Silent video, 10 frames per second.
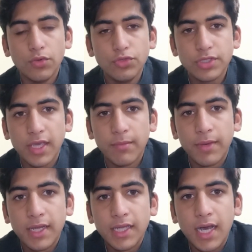उसके
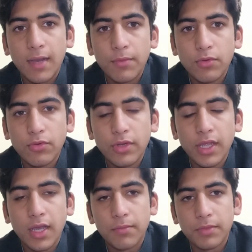बाद आप लोगों
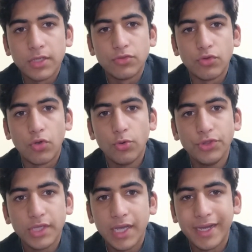ने अपना जो
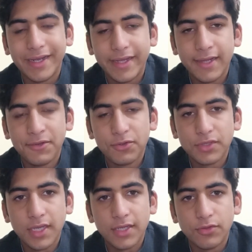खुद का कंटेंट
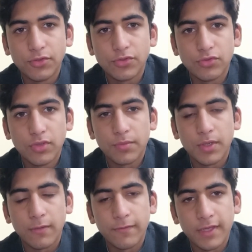होता है दोस्तों
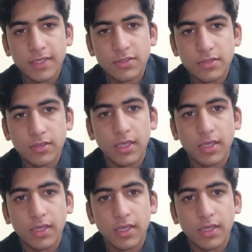अपना फेस